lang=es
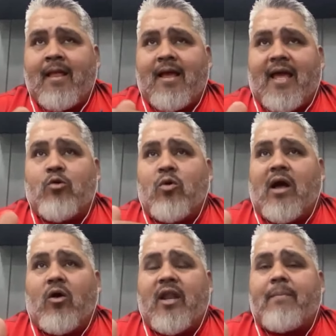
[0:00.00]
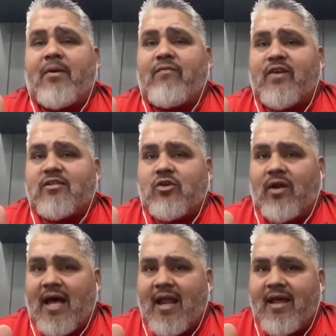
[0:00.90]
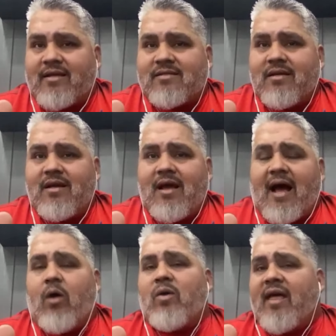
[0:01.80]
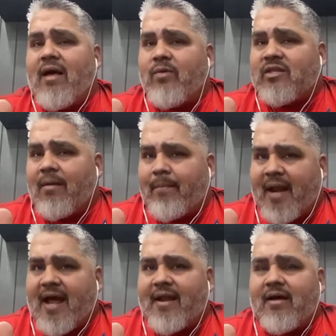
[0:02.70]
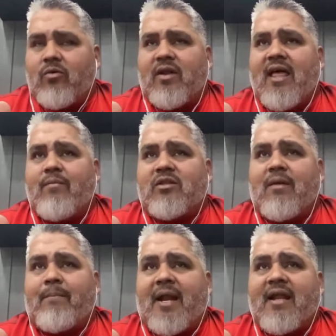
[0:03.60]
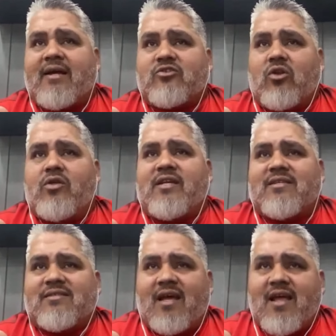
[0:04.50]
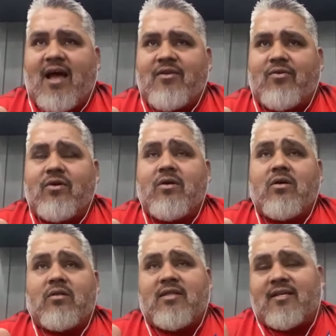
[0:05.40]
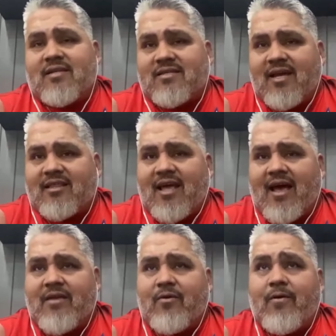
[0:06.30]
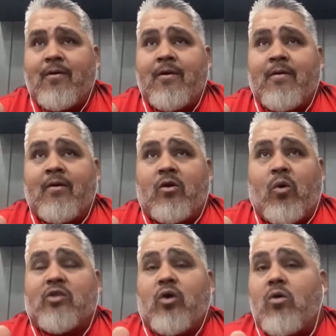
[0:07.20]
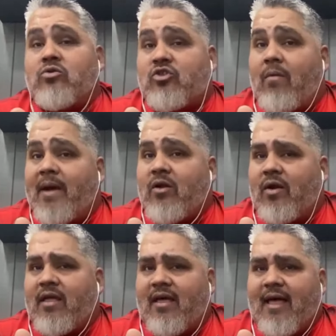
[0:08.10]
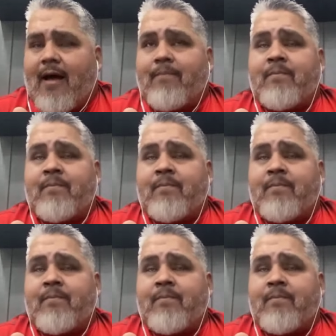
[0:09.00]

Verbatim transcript: en jugadores profesionales a una edad muy temprana, una edad muy temprana que son los 16 años, 17 años, cuando aún son menores de edad.